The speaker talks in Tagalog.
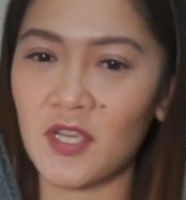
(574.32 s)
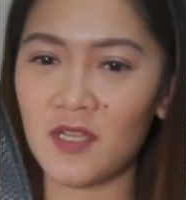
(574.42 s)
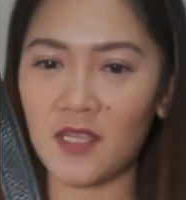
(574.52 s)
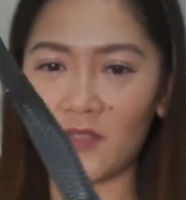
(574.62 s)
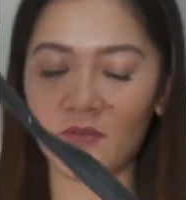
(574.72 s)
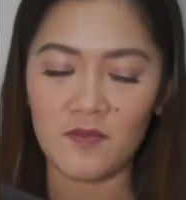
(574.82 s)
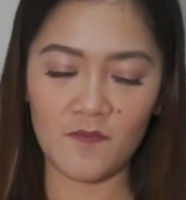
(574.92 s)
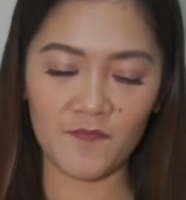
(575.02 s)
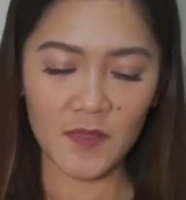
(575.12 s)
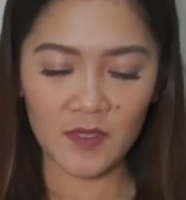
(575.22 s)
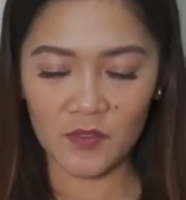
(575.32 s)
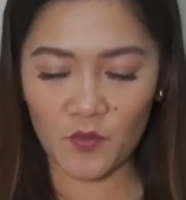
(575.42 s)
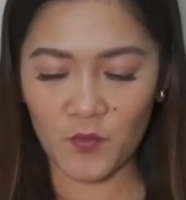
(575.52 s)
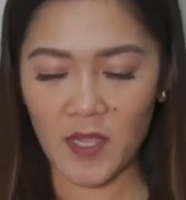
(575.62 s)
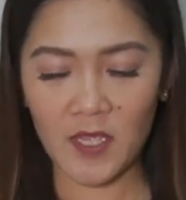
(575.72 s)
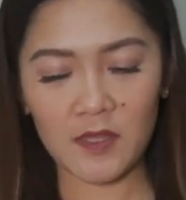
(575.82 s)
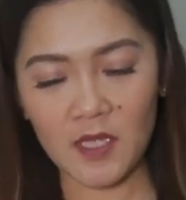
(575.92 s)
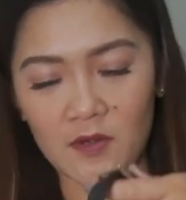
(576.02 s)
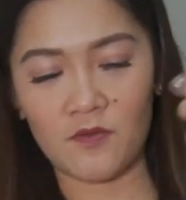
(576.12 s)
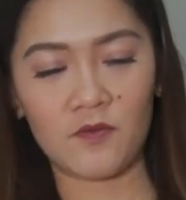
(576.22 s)
siya dito. So, kahit
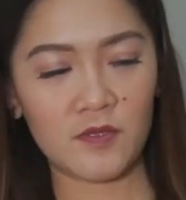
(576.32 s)
ano,